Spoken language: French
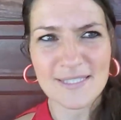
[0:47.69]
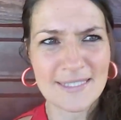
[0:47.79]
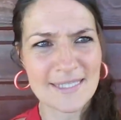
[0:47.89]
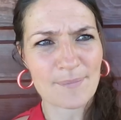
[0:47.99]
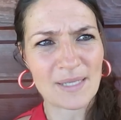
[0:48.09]
il
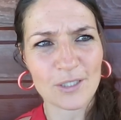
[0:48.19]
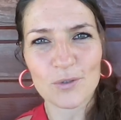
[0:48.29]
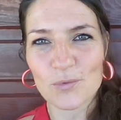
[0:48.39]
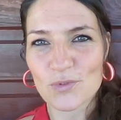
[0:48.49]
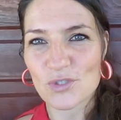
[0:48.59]
s'appelle
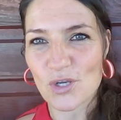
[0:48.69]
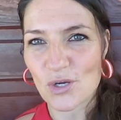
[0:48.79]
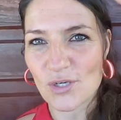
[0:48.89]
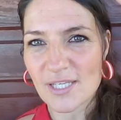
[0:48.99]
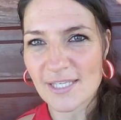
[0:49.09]

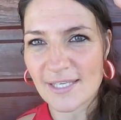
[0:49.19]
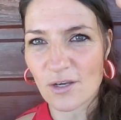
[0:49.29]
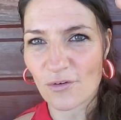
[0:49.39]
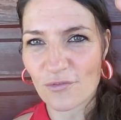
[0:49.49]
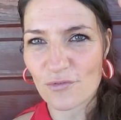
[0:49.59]
Console, il est
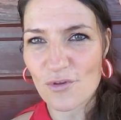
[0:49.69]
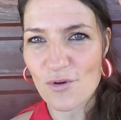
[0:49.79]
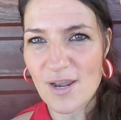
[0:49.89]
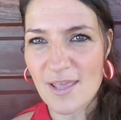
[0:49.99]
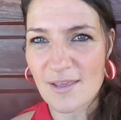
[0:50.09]
en
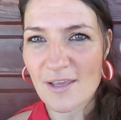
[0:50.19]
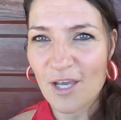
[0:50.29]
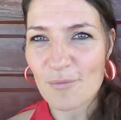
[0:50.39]
violet